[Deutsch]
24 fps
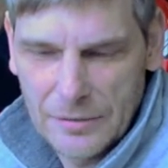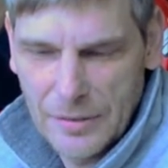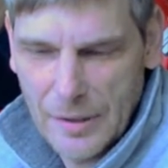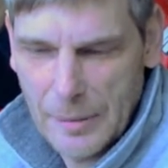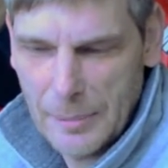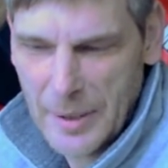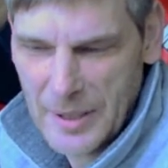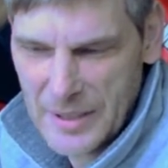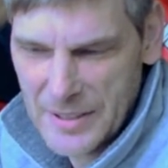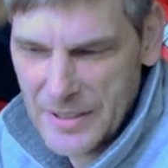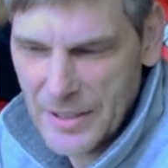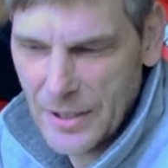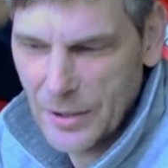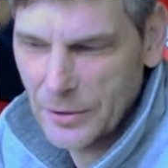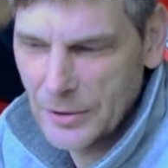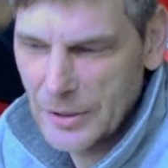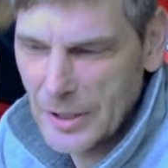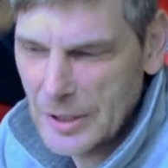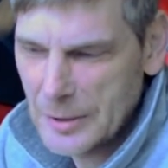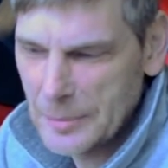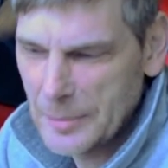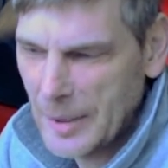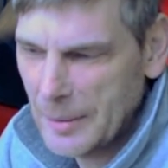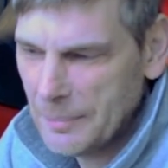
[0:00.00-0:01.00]
verpasst ihr auch
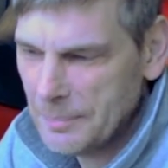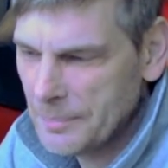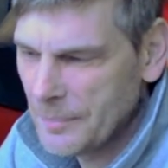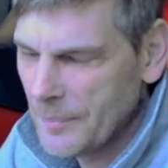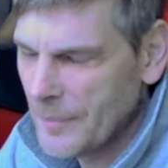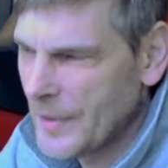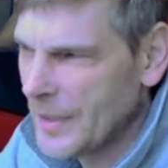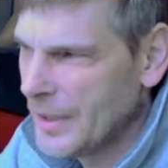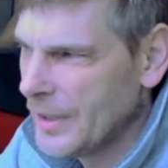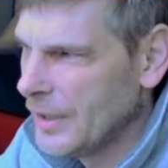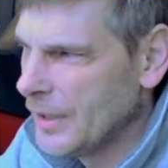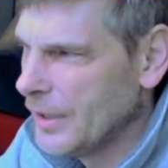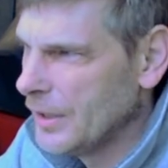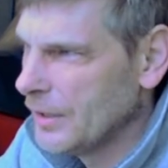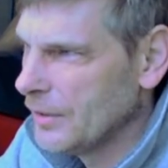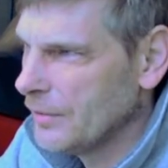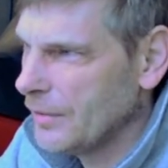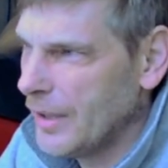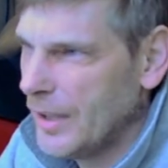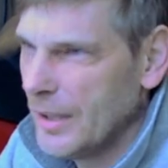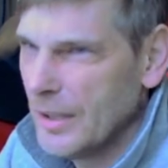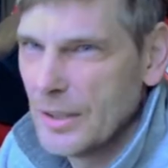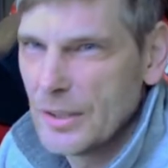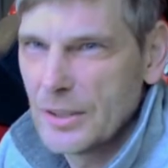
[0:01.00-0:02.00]
nichts mehr.
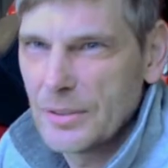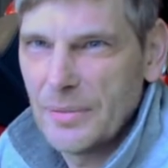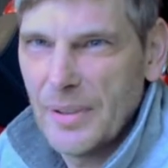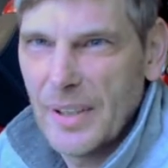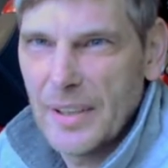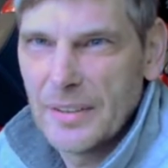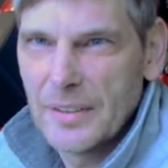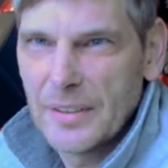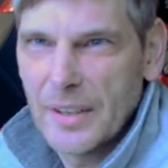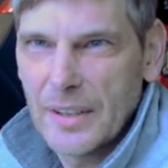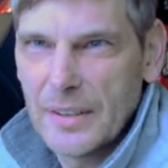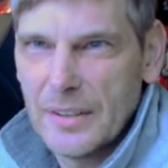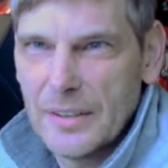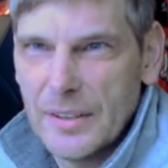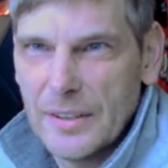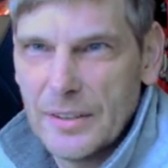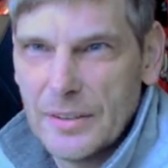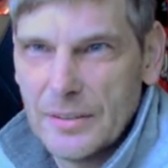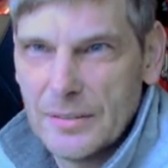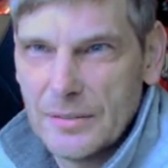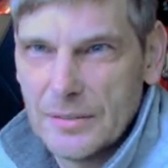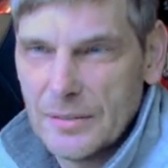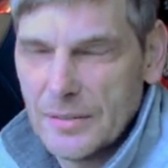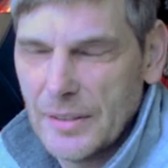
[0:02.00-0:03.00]
Weil es werden dann
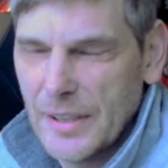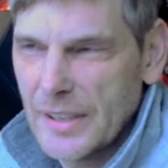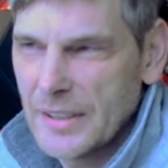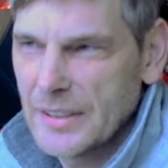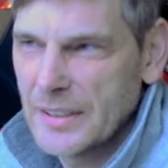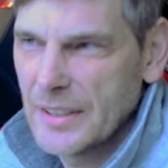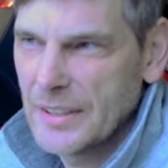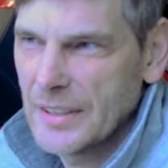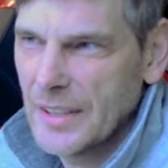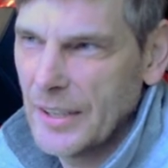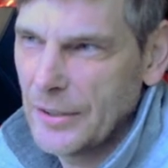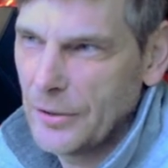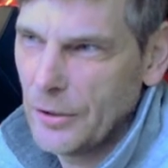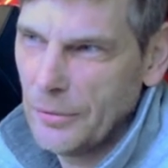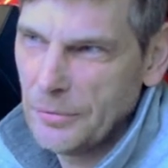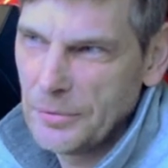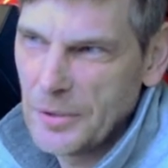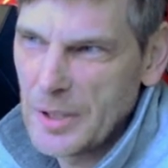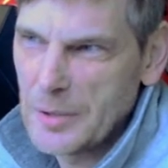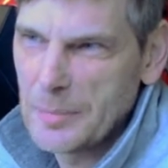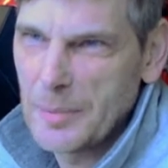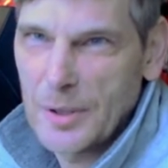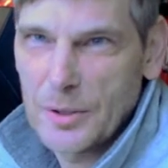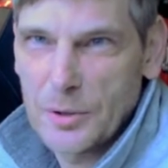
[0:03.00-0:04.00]
in nächster Zeit
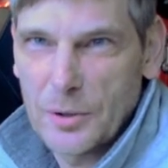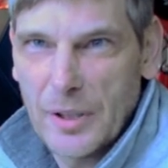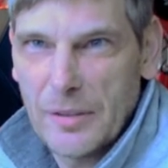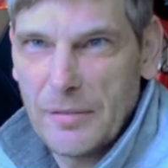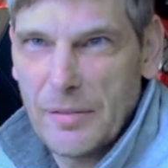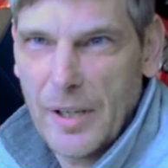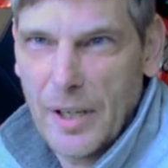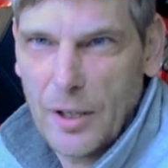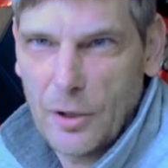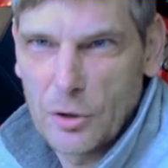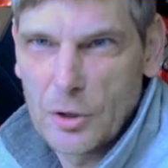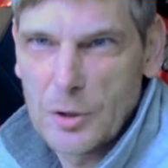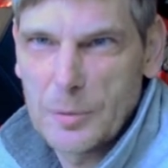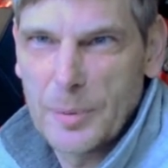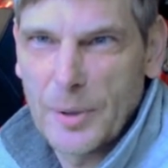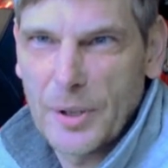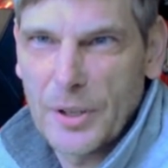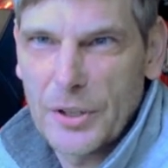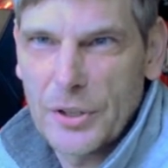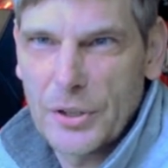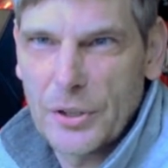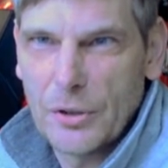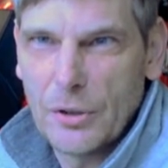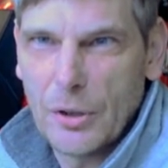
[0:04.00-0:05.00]
öfters mal so
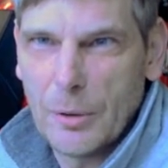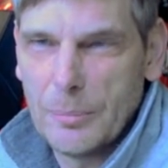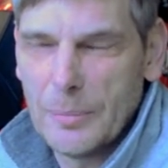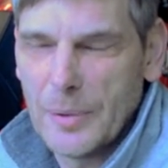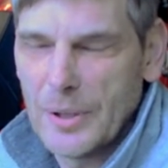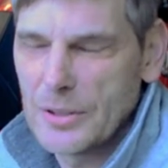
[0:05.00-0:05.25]
Erfahrungsberichte kommen.